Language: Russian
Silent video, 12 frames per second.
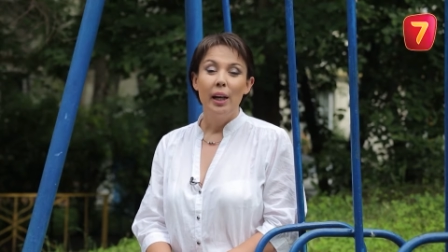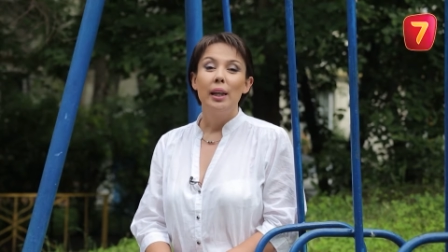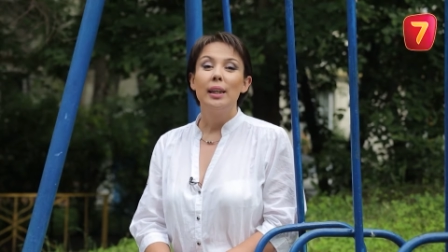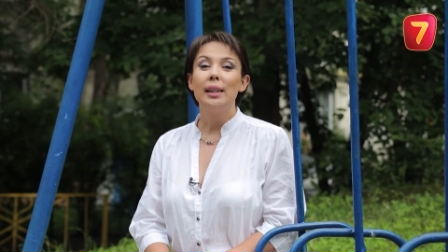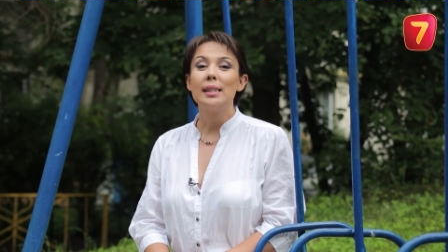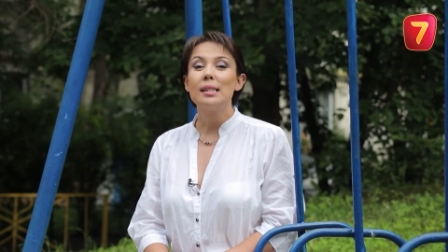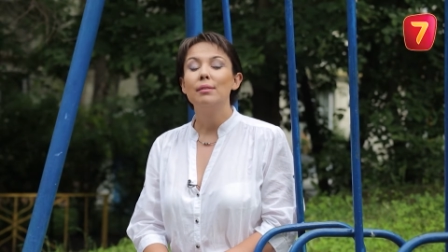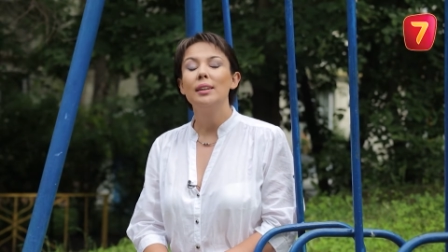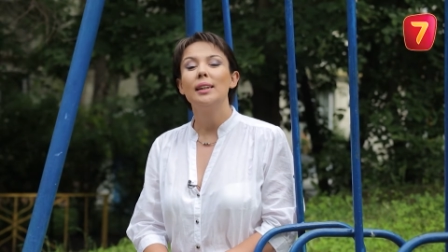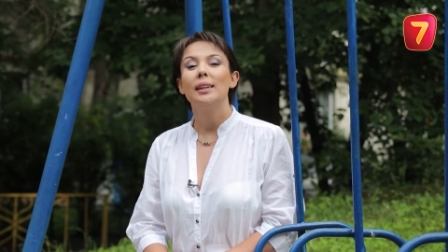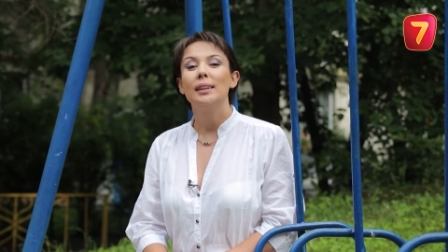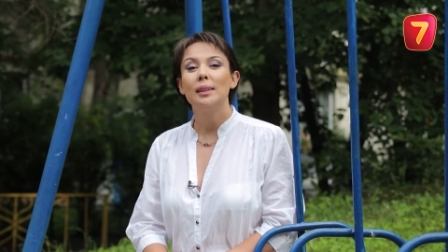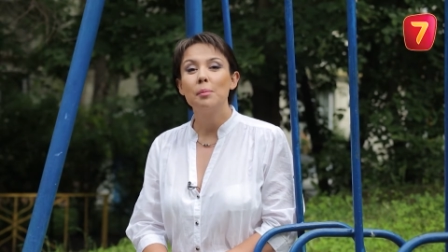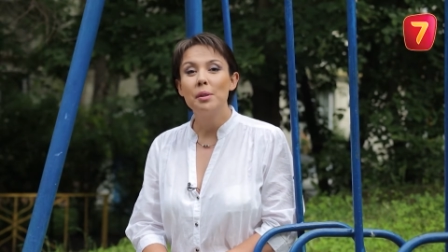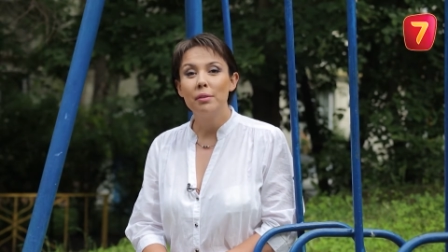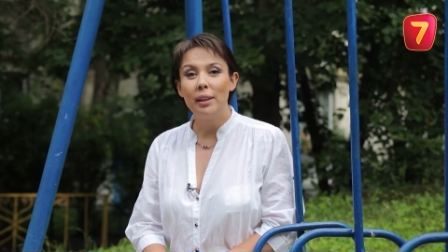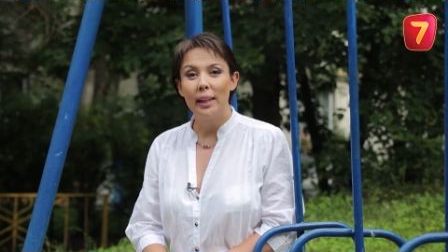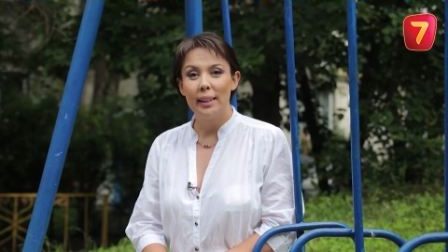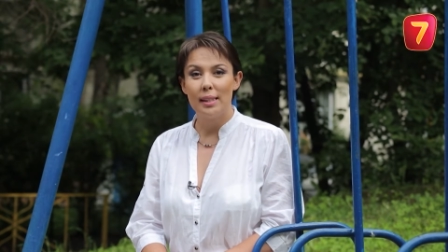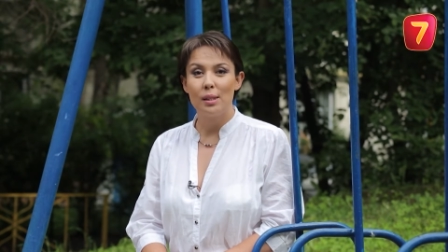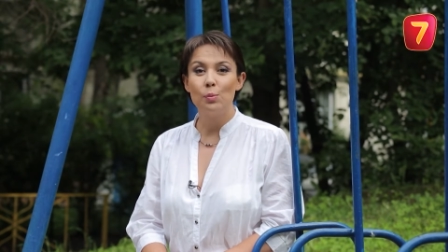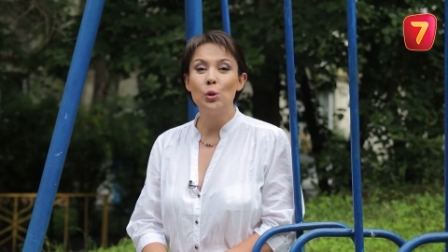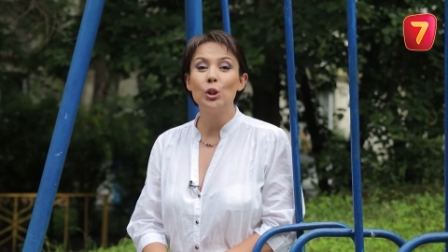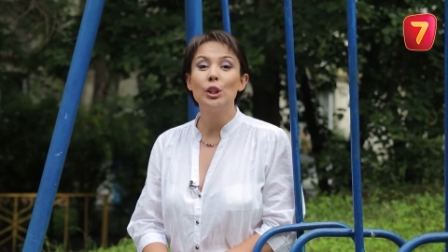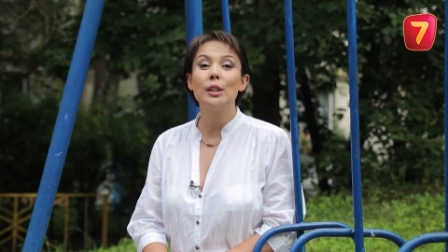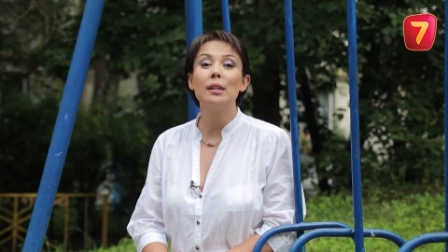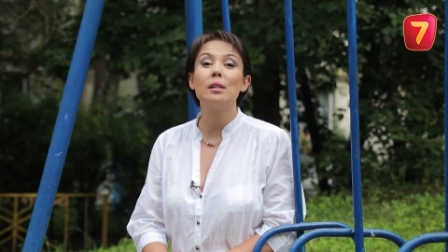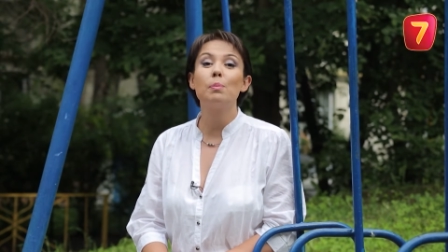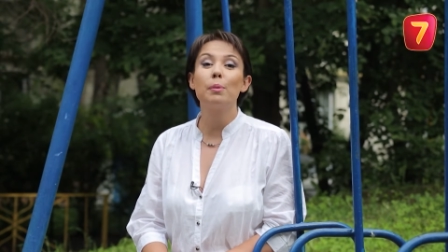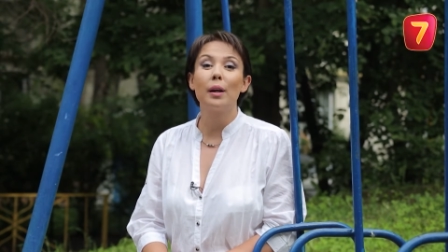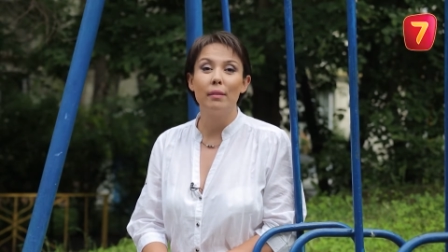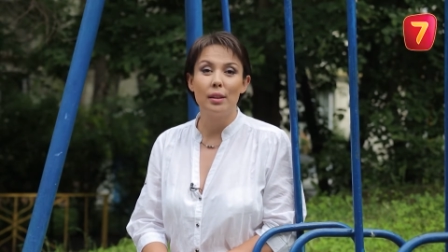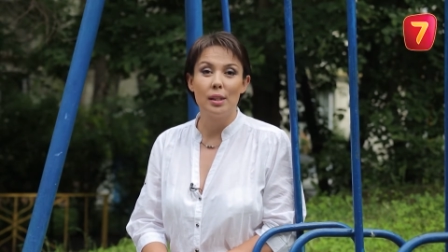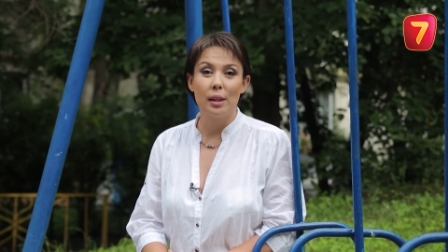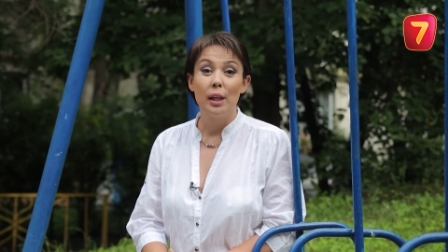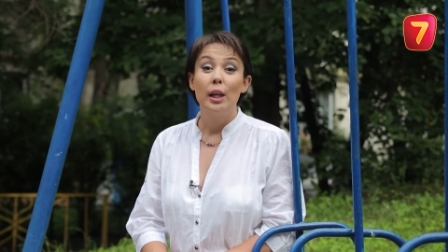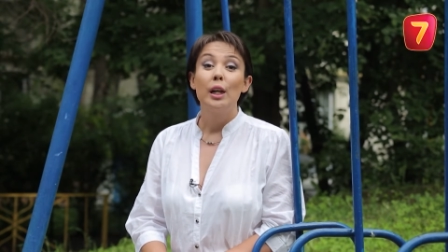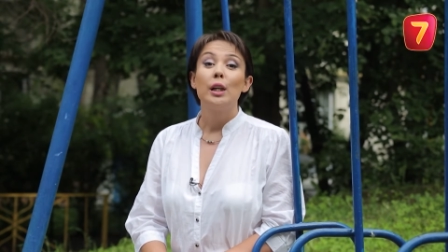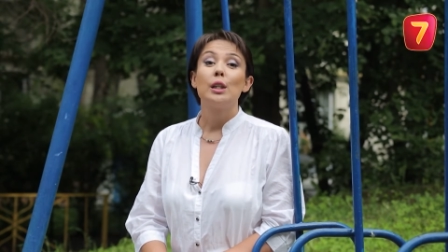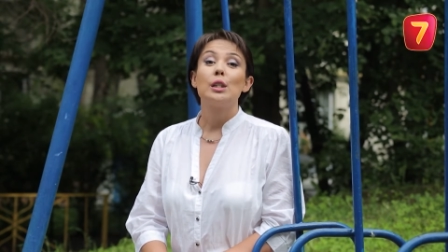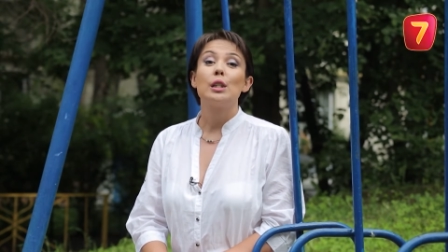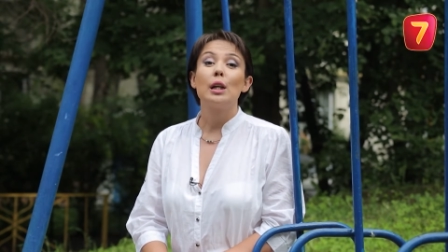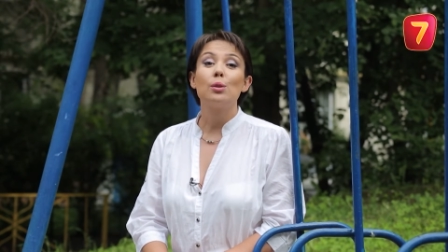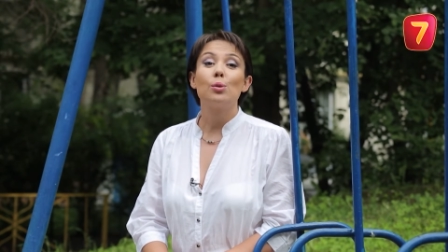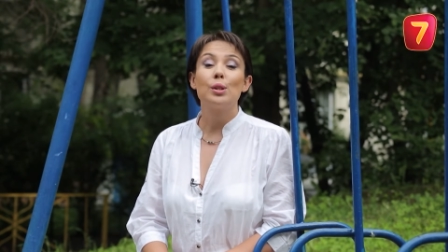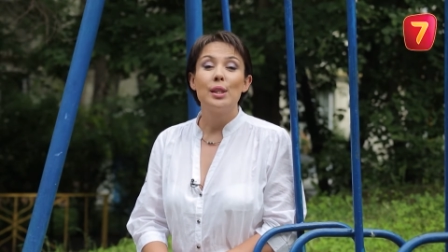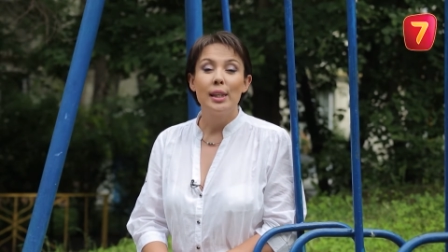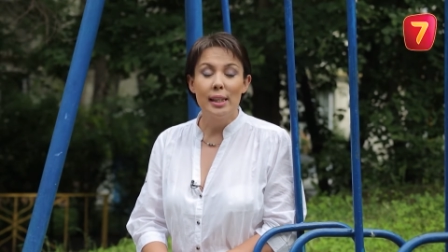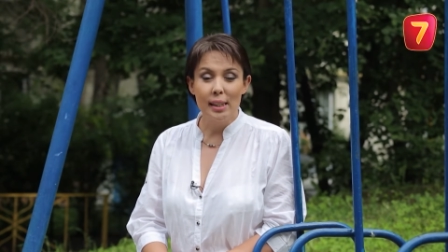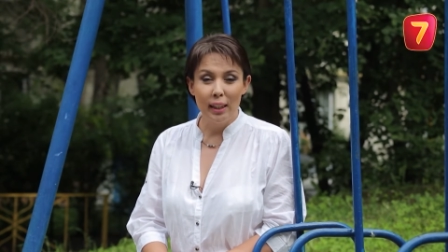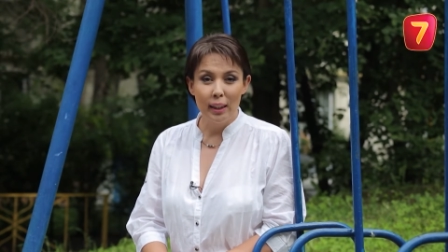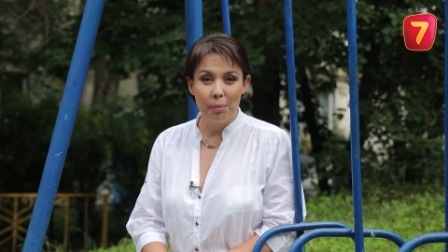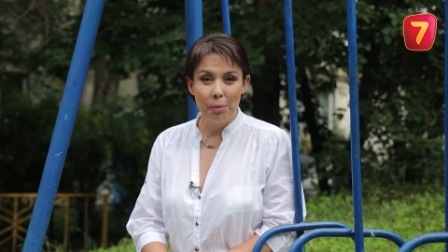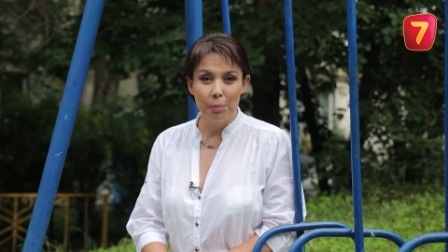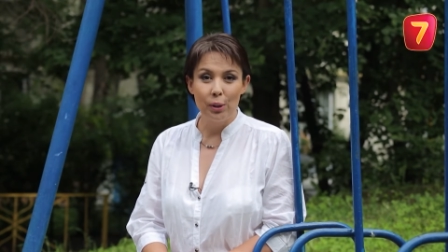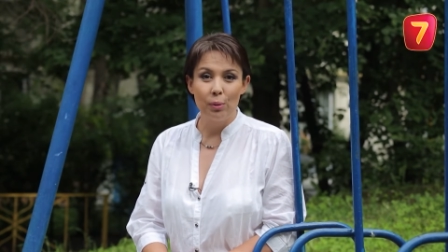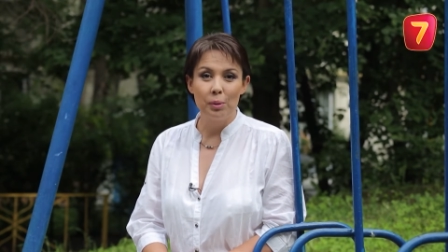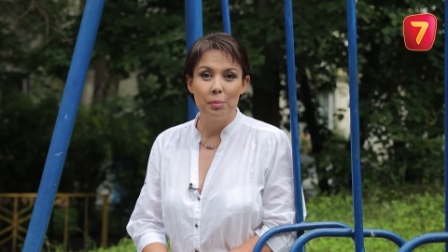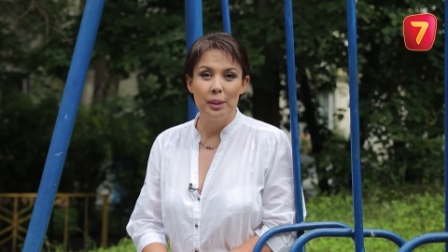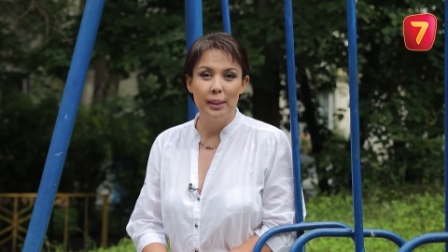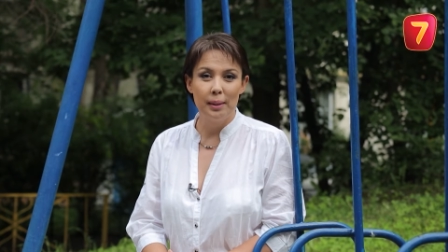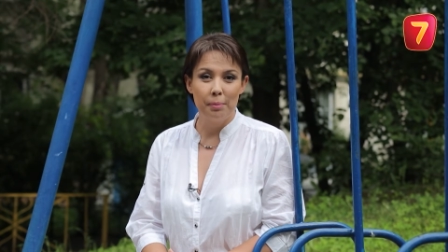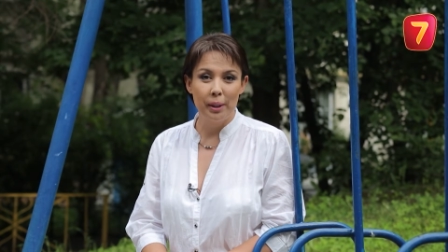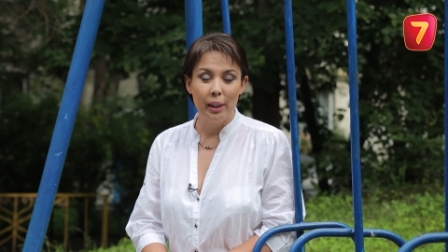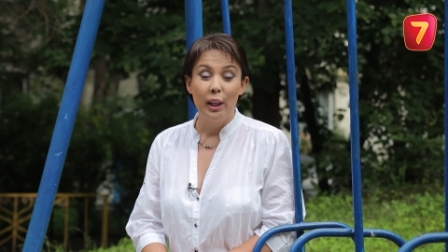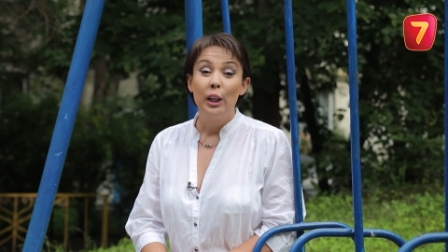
Если вы сомневаетесь, сможете ли справиться сразу с несколькими приемными детьми,